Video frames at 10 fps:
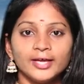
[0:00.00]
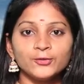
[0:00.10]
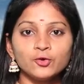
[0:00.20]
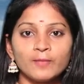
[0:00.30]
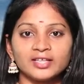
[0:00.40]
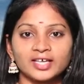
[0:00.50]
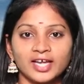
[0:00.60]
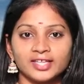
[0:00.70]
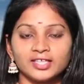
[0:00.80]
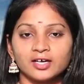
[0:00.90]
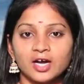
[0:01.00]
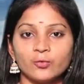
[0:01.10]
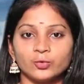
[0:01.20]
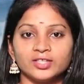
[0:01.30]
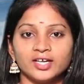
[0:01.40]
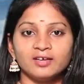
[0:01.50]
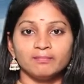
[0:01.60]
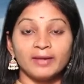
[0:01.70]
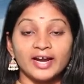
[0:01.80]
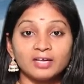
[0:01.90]
హిందూ మత కేంద్రంగా ఉందని
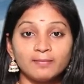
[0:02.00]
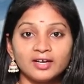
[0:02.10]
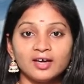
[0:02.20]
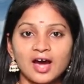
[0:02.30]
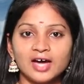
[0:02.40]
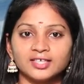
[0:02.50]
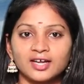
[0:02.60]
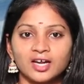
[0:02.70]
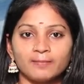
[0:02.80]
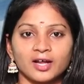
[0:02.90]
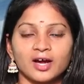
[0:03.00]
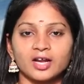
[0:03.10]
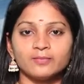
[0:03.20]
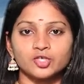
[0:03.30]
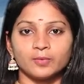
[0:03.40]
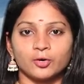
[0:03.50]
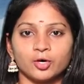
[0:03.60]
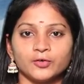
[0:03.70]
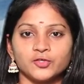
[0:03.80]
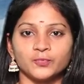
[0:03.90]
బయటపడ్డ ఆధారాల ప్రకారం
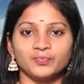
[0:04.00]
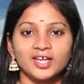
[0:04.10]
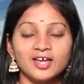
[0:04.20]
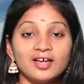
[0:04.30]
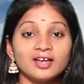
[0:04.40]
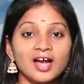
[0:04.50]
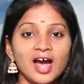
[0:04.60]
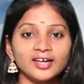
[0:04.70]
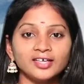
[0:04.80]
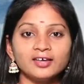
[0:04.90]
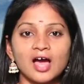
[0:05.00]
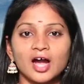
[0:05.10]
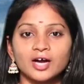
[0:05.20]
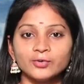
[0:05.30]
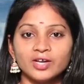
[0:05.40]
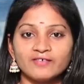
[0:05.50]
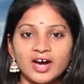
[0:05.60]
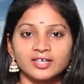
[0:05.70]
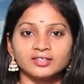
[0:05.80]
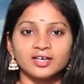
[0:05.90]
చెప్పుకోవచ్చు కానీ అక్కడున్న
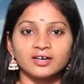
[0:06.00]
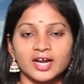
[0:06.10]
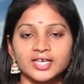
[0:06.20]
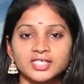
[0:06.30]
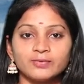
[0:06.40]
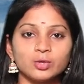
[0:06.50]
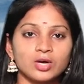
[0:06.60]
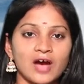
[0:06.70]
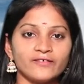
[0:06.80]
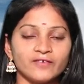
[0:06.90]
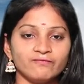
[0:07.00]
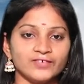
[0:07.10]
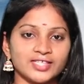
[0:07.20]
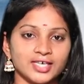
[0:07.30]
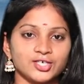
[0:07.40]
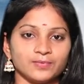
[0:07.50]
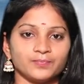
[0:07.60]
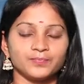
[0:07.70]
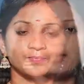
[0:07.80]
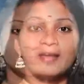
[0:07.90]
వారంతా క్రైస్తవులు కావడం విశేషం
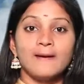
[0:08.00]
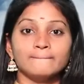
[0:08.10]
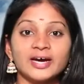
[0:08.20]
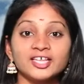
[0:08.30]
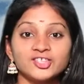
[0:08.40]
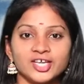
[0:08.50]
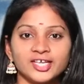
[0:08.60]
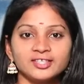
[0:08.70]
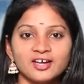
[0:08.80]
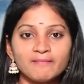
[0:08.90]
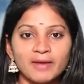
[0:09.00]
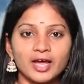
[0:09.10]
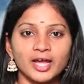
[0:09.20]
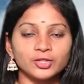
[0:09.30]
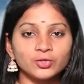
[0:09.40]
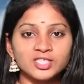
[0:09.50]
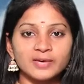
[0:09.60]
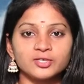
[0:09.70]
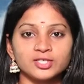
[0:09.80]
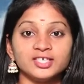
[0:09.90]
మన చరిత్ర మన హిందూ
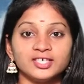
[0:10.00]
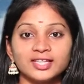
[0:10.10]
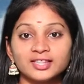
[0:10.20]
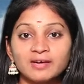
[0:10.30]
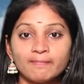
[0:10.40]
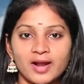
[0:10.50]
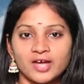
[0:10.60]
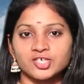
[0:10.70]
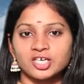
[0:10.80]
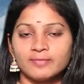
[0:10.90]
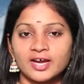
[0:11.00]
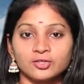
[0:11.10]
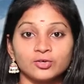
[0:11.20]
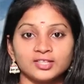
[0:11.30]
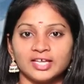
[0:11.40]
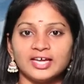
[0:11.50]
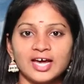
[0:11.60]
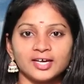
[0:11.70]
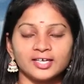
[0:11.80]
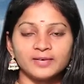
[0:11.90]
సంస్కృతి ఎంత ప్రాచీనమైనదో
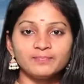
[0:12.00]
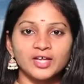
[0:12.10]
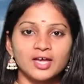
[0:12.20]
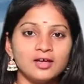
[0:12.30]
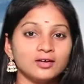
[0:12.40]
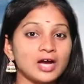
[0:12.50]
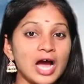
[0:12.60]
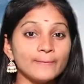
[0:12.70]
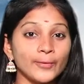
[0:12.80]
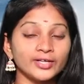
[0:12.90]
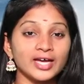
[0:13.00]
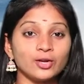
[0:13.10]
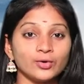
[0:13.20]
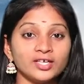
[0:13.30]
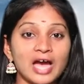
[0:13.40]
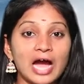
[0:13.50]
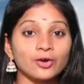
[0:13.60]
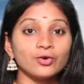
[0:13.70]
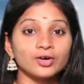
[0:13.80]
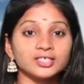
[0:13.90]
తెలియాలంటే కాంబోడియాలోని
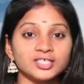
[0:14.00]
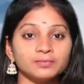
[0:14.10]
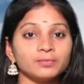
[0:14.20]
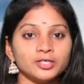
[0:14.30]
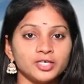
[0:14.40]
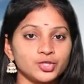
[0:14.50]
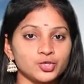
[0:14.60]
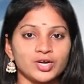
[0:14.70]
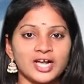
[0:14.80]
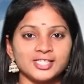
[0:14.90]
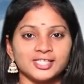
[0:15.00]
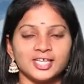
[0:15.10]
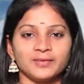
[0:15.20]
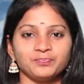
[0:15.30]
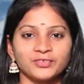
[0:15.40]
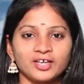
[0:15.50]
అంగోకర్ టెంపుల్ని చూడాల్సిందే